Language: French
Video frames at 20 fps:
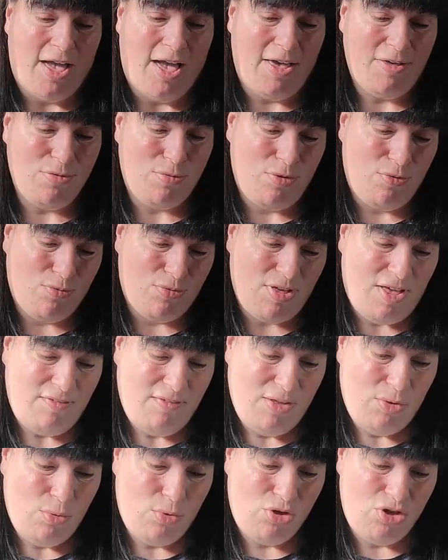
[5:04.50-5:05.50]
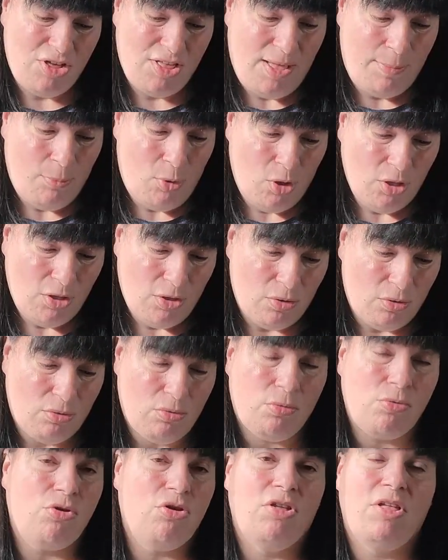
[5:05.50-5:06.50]
Ensuite, vous avez du cinnamon.
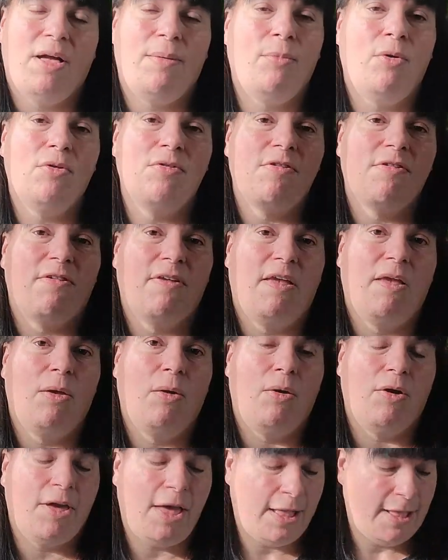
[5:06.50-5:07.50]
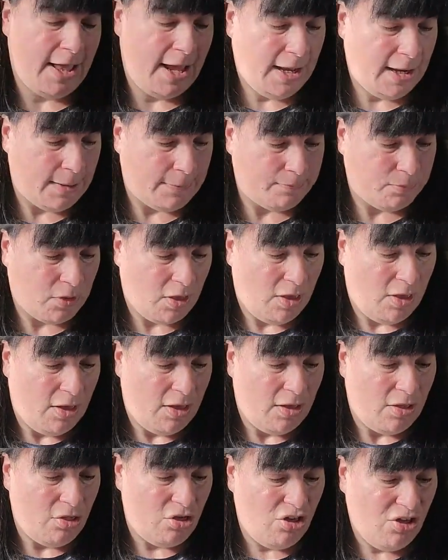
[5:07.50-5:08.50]
Donc, cinnamon, c'est euh, cannelle.
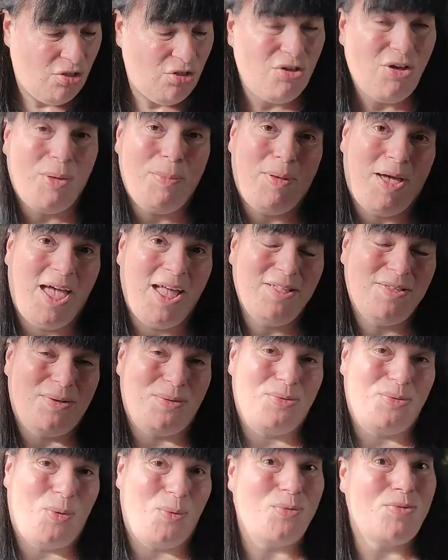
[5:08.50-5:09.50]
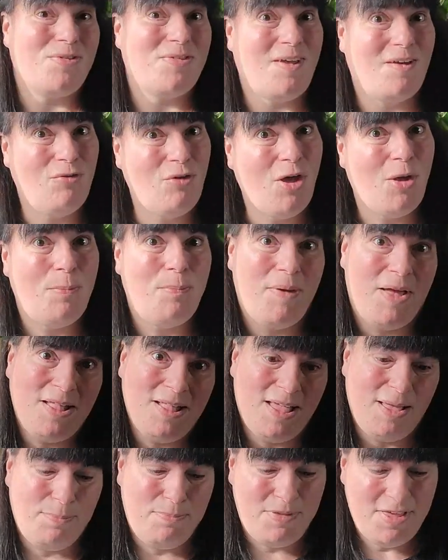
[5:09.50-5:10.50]
Gingerbread, donc saveur pain
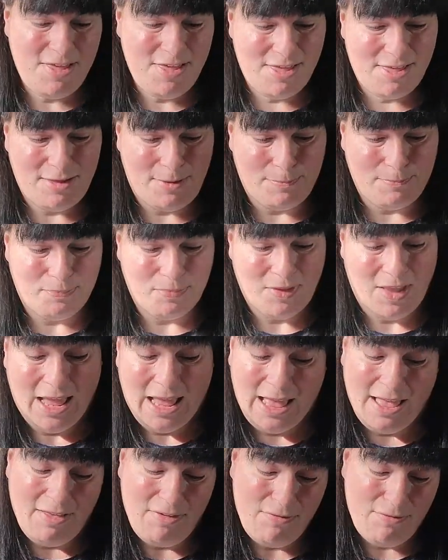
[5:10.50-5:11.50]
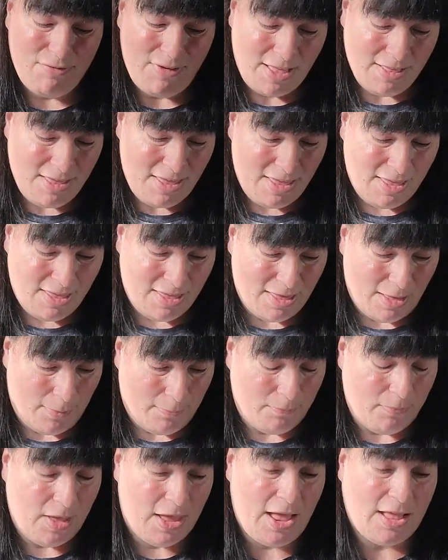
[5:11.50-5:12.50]
d'épices et vanille.
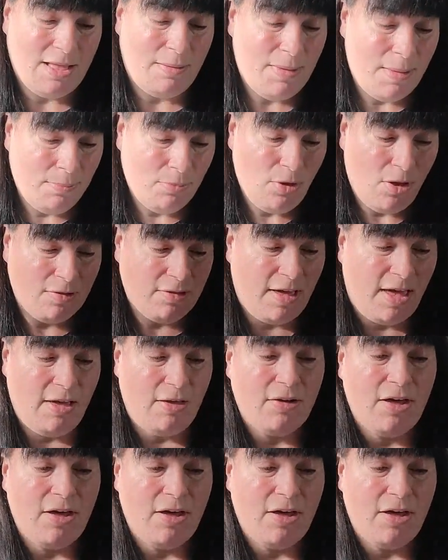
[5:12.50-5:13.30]
Et il y en a même d'autres. Hein.